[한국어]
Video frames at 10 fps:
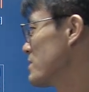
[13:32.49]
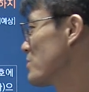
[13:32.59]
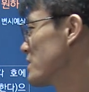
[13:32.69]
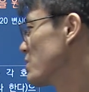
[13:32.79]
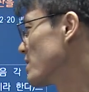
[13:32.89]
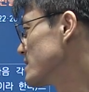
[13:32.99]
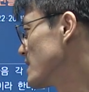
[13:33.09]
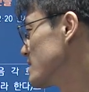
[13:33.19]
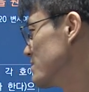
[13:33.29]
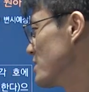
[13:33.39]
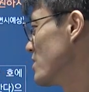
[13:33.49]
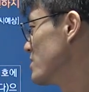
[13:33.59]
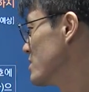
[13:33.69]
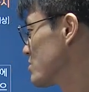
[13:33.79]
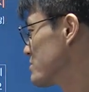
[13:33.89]
피고인이 원하지
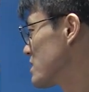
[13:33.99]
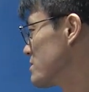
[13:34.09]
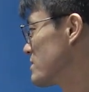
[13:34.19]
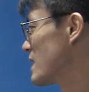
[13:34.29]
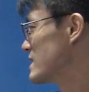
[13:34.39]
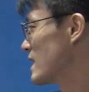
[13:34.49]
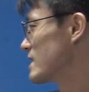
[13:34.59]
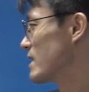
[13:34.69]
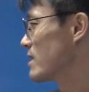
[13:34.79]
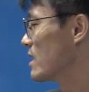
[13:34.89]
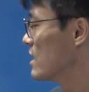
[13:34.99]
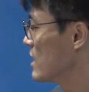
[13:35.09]
않으면 국민 참여 재판을 하지 아니한다.